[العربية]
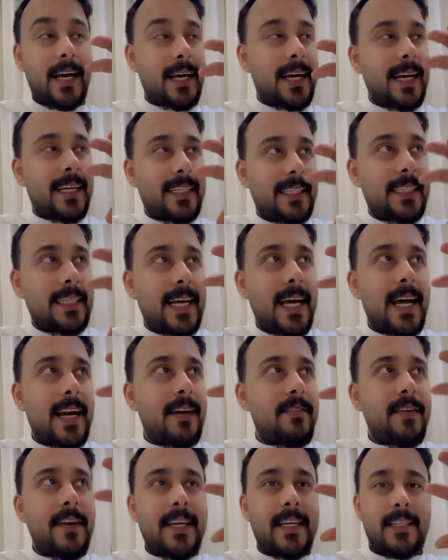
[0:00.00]
كاختيار
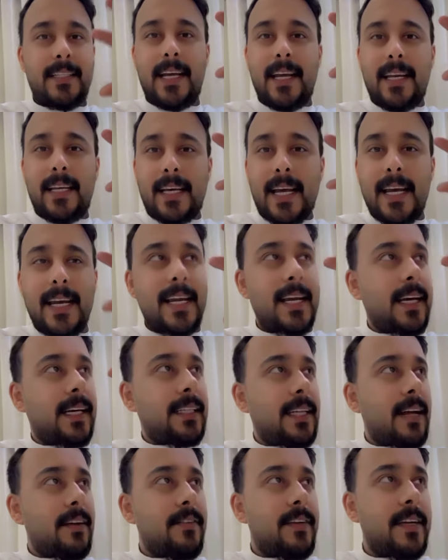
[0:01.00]
الفريسه يعني كانه
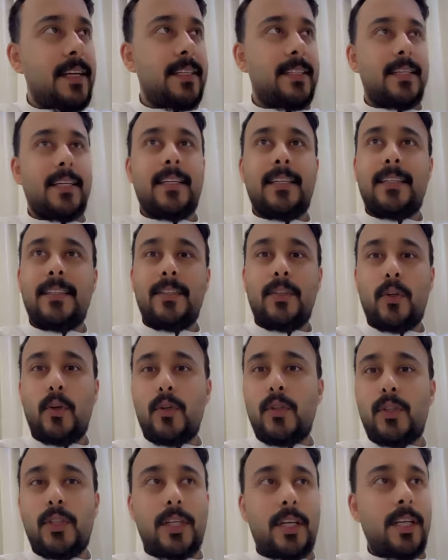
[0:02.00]
يختار فريسه
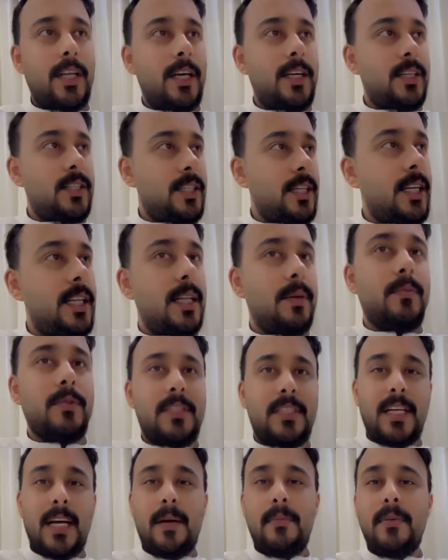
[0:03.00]
يخش كذا يصيد
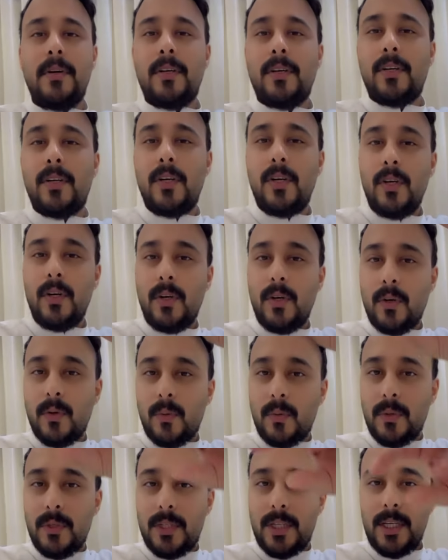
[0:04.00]
لمتسابق
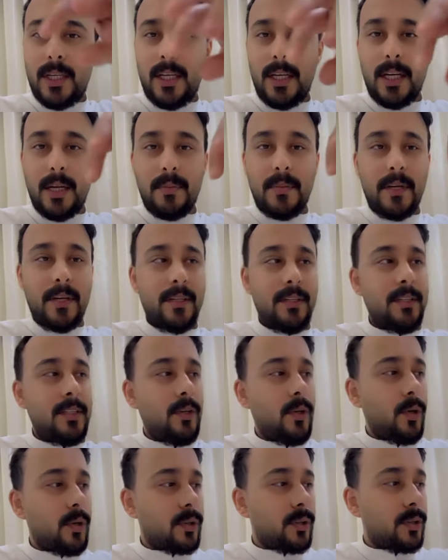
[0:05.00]
ويشيله من عنده
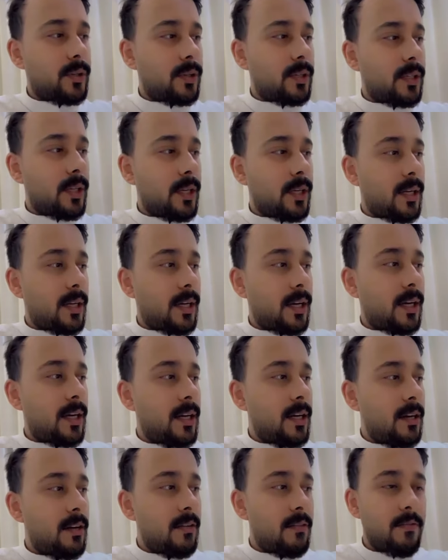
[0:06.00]
يحطه
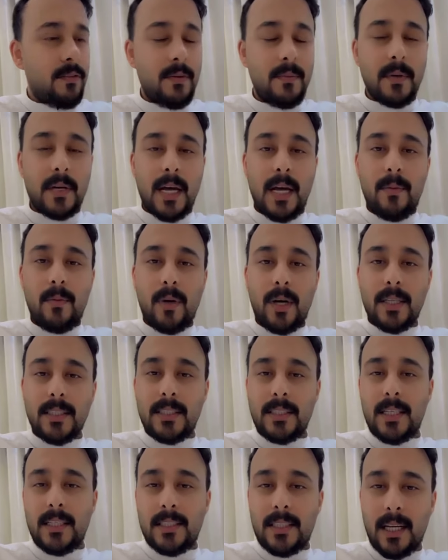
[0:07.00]
في المكان
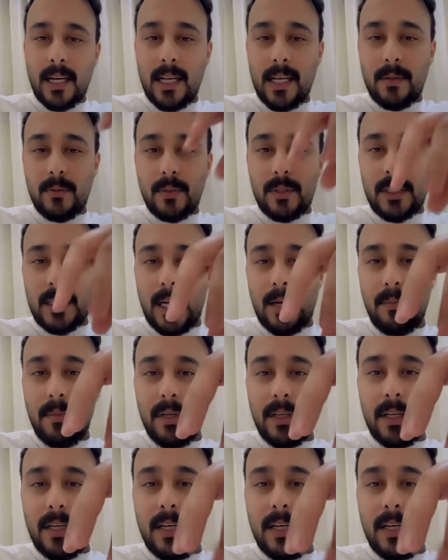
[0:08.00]
المخصص يلا يا متسابق